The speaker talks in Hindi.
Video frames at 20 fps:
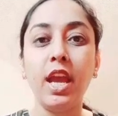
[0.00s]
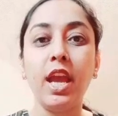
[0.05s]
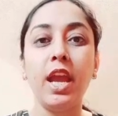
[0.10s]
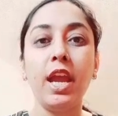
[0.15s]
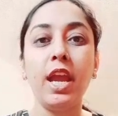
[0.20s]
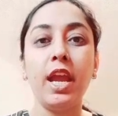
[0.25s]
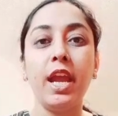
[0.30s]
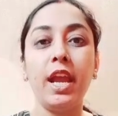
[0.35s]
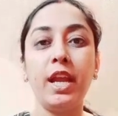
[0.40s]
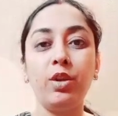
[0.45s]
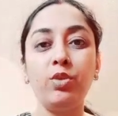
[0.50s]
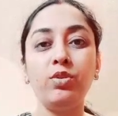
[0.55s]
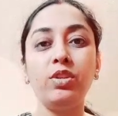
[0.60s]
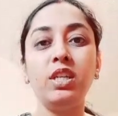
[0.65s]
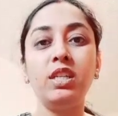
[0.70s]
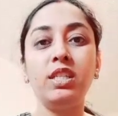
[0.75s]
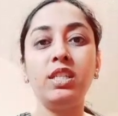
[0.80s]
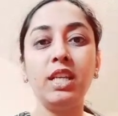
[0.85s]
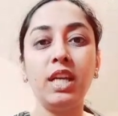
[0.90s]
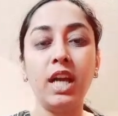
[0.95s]
ए टू
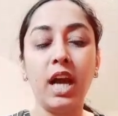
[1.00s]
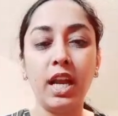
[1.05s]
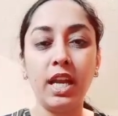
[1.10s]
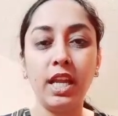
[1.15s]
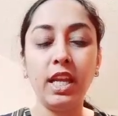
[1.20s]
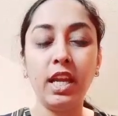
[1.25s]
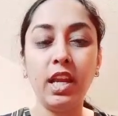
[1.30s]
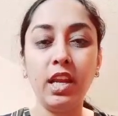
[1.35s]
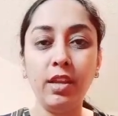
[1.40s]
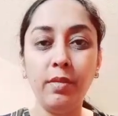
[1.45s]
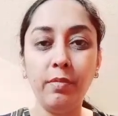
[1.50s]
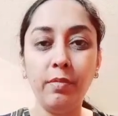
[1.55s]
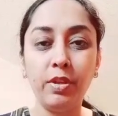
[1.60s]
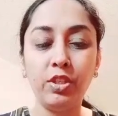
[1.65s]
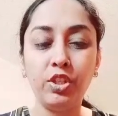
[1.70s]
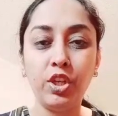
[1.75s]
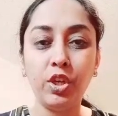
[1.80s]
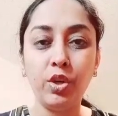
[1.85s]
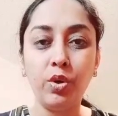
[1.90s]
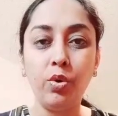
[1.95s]
जेड सिखाने के लिए
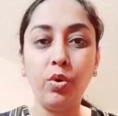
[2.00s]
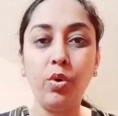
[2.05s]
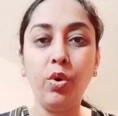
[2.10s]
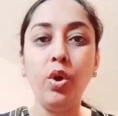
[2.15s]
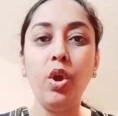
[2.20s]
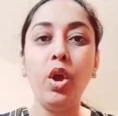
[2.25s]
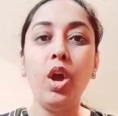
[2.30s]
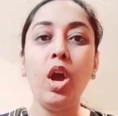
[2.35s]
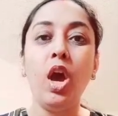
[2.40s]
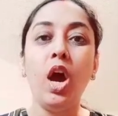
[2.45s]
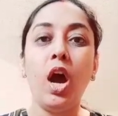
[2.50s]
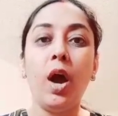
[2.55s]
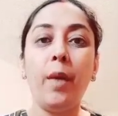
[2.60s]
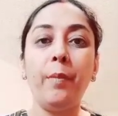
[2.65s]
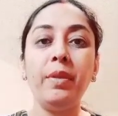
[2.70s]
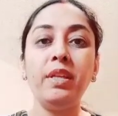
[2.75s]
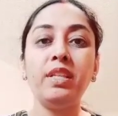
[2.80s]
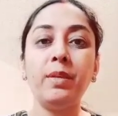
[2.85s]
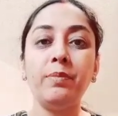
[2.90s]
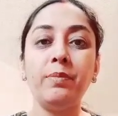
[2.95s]
बच्चे को
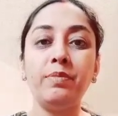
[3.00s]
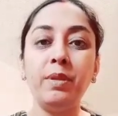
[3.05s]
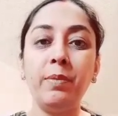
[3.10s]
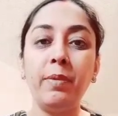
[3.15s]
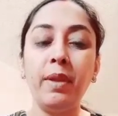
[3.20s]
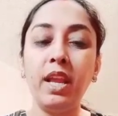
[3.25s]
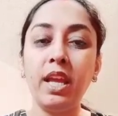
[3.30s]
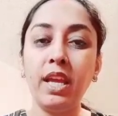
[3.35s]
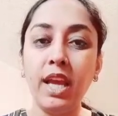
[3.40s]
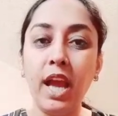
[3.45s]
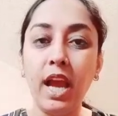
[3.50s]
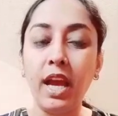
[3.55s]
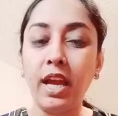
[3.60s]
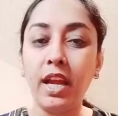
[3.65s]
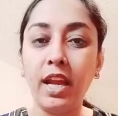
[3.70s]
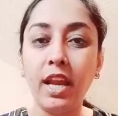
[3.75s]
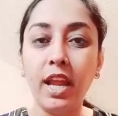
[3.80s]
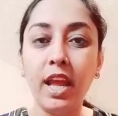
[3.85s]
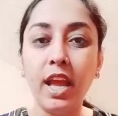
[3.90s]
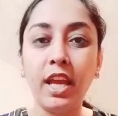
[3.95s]
हमने सबसे पहले क्या
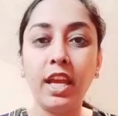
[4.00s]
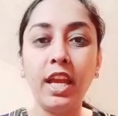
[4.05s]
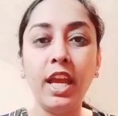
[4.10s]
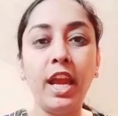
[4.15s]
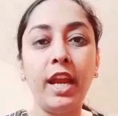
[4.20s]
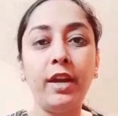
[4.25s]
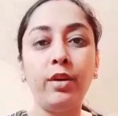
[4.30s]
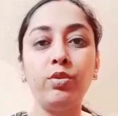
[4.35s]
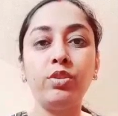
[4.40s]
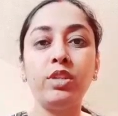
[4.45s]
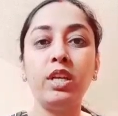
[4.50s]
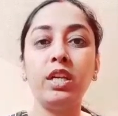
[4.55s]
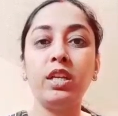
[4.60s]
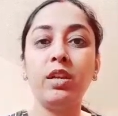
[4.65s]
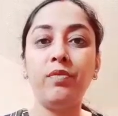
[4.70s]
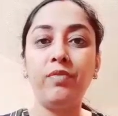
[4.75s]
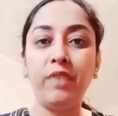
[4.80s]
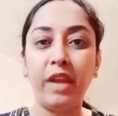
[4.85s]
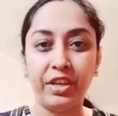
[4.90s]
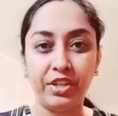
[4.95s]
करना है कि ए टू जेड के
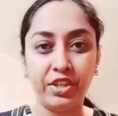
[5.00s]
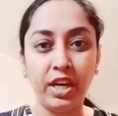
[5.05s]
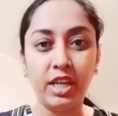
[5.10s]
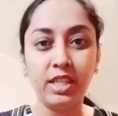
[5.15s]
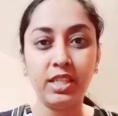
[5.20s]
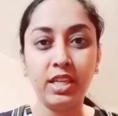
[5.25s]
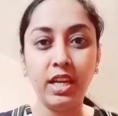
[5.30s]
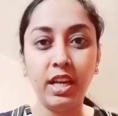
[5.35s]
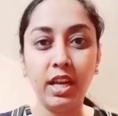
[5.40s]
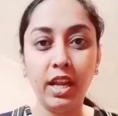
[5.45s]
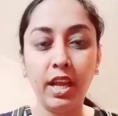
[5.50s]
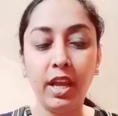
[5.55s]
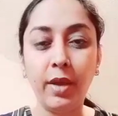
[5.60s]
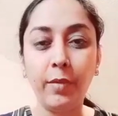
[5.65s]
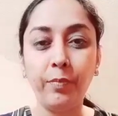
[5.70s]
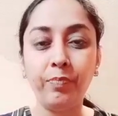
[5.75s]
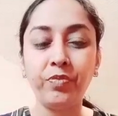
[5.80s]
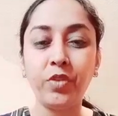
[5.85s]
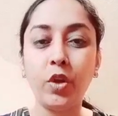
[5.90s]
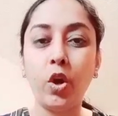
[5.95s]
फ्लैश कार्ड्स लेने हैं
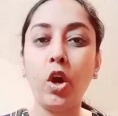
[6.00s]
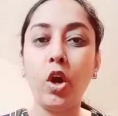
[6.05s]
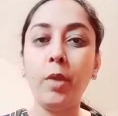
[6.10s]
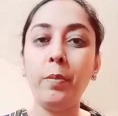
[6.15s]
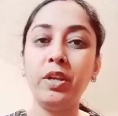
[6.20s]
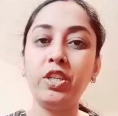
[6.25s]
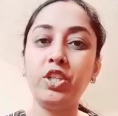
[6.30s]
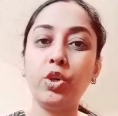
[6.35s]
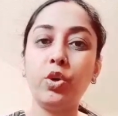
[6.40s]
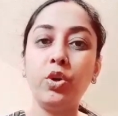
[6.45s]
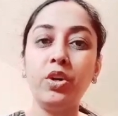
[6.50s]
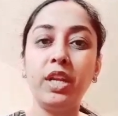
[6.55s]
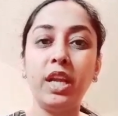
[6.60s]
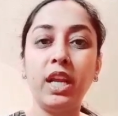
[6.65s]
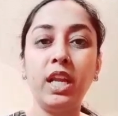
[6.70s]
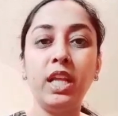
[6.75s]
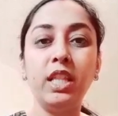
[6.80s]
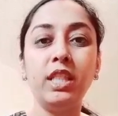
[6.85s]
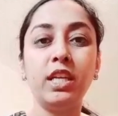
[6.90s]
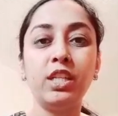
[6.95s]
और बच्चे को
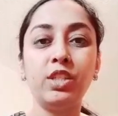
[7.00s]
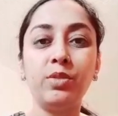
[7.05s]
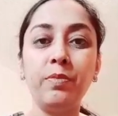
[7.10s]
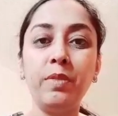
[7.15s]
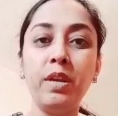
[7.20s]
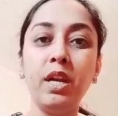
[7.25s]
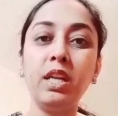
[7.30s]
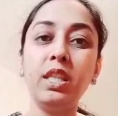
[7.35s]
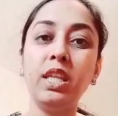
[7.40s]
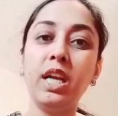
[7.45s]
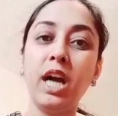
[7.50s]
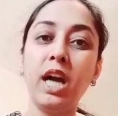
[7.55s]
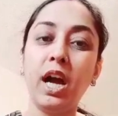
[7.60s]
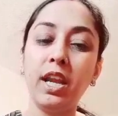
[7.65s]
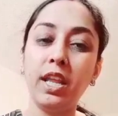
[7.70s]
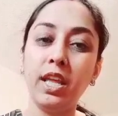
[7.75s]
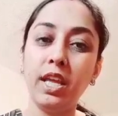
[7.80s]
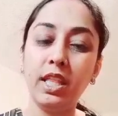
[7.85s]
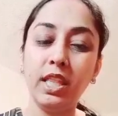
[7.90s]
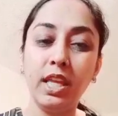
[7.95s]
डेली दस मिनट
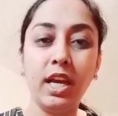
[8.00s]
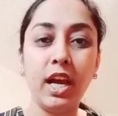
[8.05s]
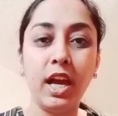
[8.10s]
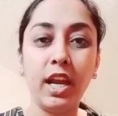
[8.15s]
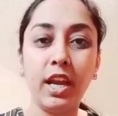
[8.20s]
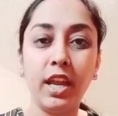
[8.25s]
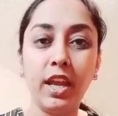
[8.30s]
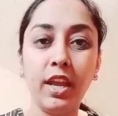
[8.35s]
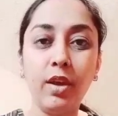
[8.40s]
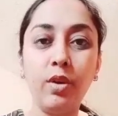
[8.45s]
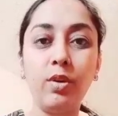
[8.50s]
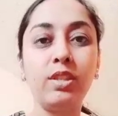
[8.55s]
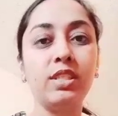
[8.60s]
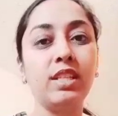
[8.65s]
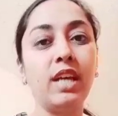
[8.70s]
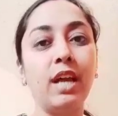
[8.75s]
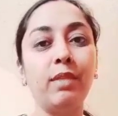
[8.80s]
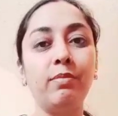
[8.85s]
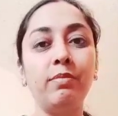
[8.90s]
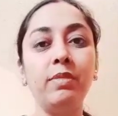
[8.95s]
दिखाने ही दिखाने हैं और
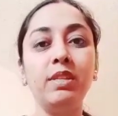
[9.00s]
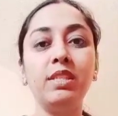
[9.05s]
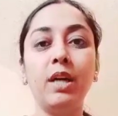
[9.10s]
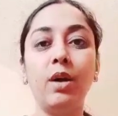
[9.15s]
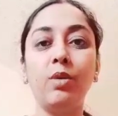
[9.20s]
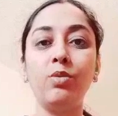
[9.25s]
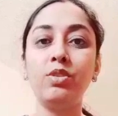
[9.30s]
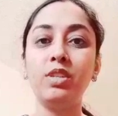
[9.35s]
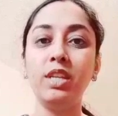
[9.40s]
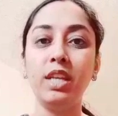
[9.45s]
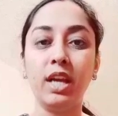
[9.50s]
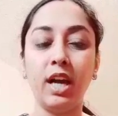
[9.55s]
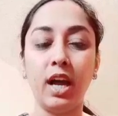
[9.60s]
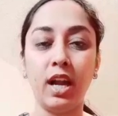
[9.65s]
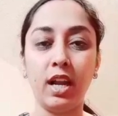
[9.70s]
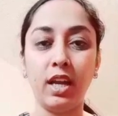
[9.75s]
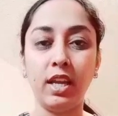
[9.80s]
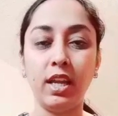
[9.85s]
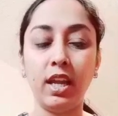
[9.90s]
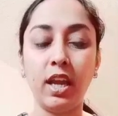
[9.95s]
साथ में साउंड्स
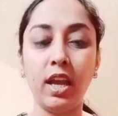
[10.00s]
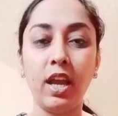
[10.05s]
निकालनी है